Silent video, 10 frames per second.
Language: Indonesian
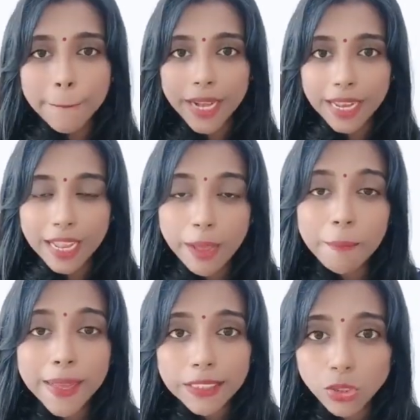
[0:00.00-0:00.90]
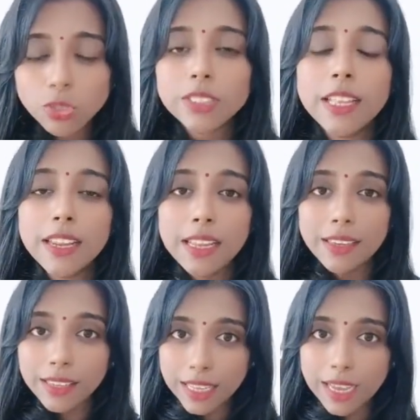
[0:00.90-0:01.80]
Mereka masuk dari
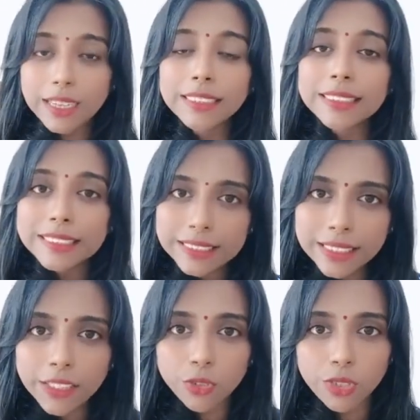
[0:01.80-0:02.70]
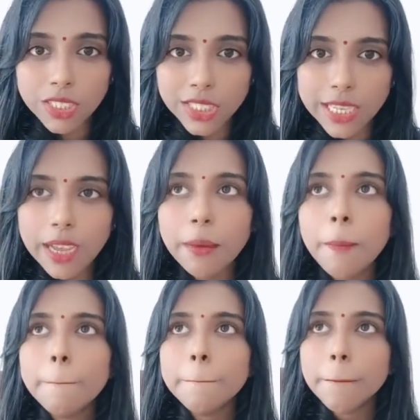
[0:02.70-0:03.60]
India ke Indonesia